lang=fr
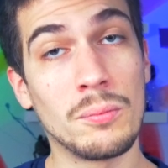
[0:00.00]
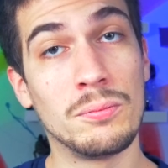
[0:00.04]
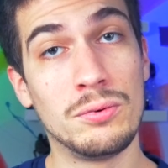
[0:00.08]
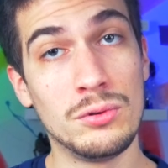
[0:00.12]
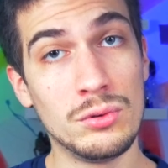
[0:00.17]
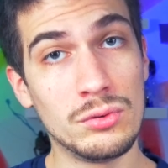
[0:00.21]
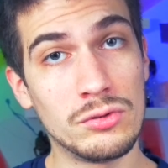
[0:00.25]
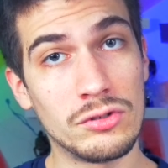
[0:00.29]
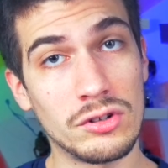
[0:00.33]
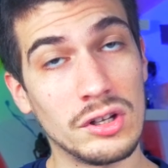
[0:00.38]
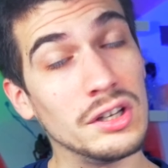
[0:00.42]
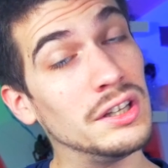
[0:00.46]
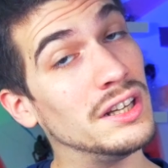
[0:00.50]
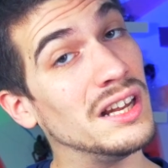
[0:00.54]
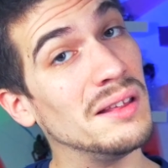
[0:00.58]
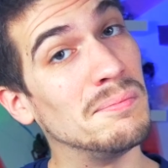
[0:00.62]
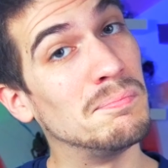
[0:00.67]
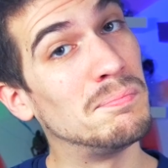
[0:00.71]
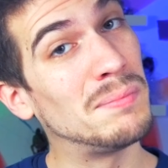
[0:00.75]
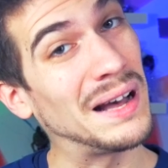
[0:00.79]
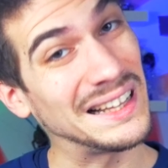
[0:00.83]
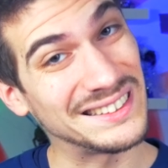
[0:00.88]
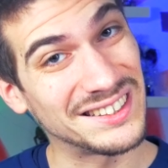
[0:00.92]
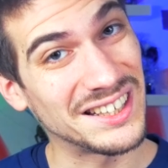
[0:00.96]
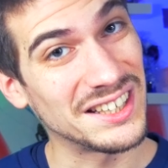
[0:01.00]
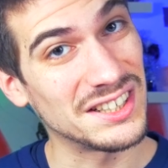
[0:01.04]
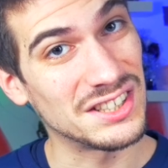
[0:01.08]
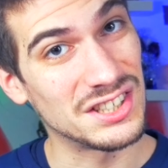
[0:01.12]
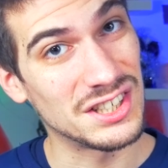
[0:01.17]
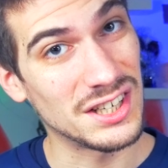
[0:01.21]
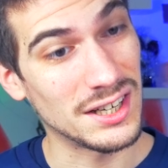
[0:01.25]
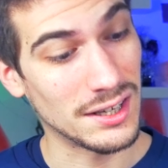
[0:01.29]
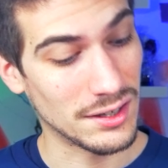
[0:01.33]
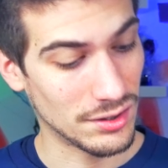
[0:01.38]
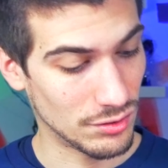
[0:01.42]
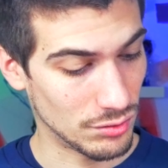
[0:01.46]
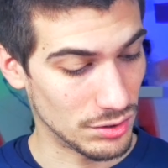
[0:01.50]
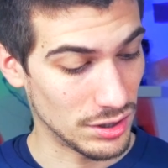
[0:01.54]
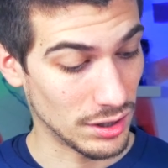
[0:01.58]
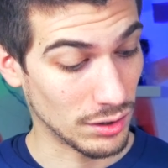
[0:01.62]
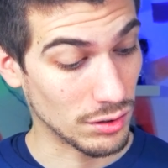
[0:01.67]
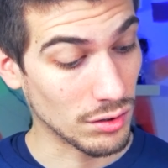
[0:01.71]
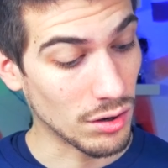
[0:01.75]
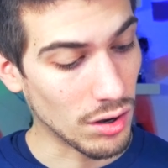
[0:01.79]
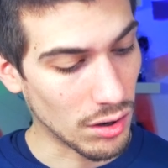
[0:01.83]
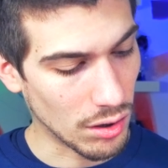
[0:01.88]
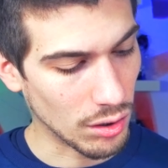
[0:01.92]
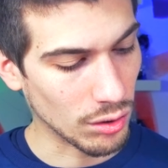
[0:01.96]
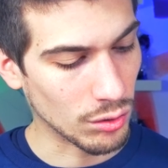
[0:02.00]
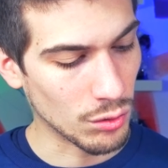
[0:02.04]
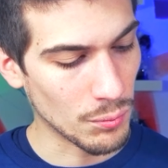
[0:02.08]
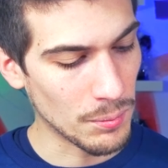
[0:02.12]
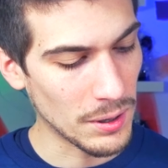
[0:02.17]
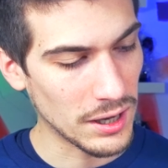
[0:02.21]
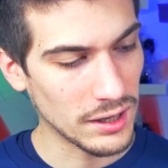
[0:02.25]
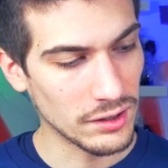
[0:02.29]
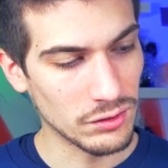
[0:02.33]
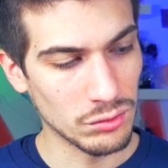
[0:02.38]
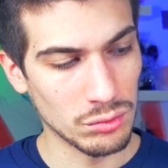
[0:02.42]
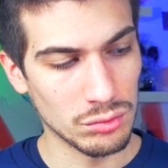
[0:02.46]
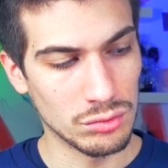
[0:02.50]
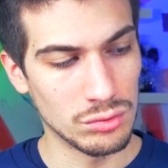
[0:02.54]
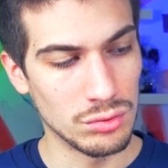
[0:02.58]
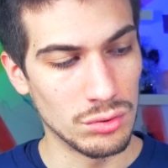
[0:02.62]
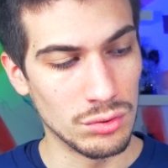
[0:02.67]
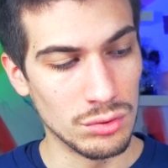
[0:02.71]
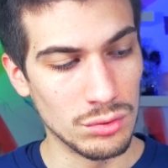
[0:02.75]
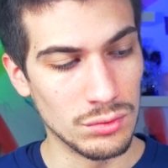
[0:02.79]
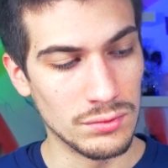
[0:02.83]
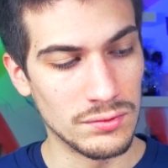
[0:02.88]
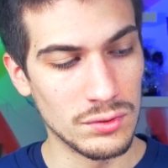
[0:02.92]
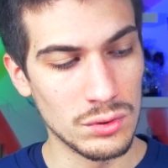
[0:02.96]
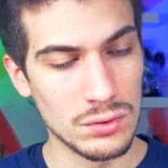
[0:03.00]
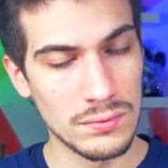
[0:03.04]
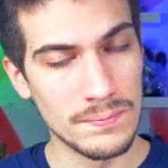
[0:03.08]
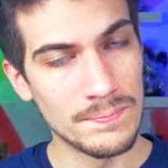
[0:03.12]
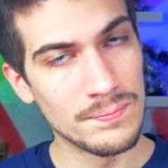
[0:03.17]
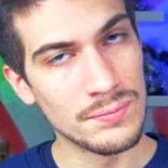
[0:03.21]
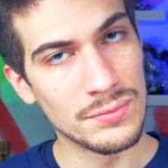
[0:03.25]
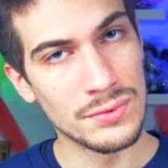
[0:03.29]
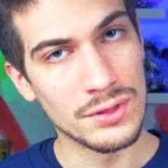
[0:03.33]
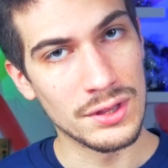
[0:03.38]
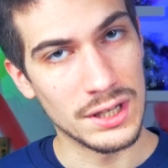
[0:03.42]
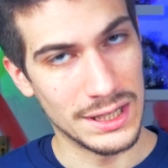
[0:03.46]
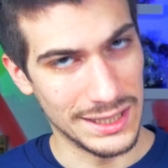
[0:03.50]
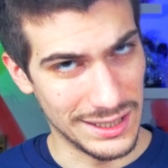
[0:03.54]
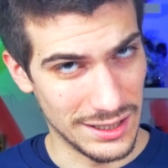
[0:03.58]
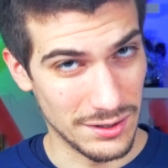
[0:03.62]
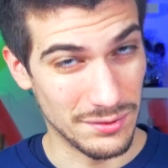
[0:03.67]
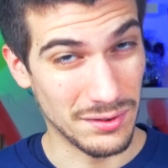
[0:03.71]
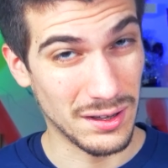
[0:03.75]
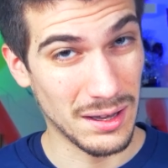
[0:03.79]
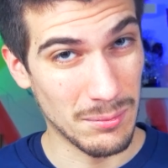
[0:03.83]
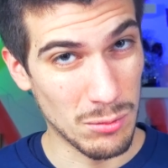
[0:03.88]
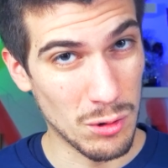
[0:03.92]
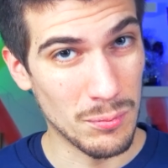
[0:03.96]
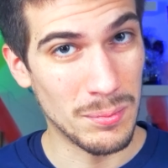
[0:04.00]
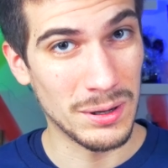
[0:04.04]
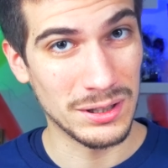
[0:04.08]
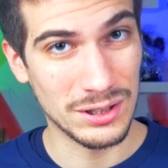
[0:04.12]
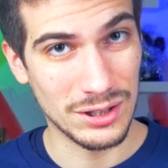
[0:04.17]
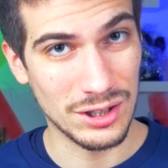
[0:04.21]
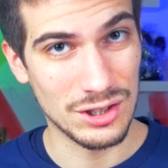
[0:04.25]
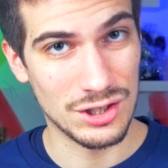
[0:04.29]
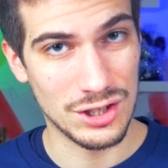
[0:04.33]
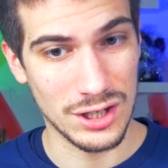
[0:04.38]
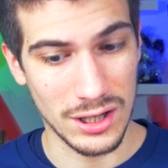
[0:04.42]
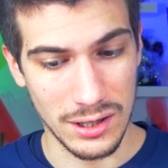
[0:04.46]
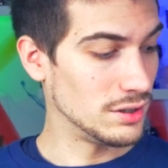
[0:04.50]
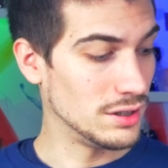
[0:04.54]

plus, il est pas très cher. Je veux dire, en comparaison du Lenovo, il est vraiment pas très cher.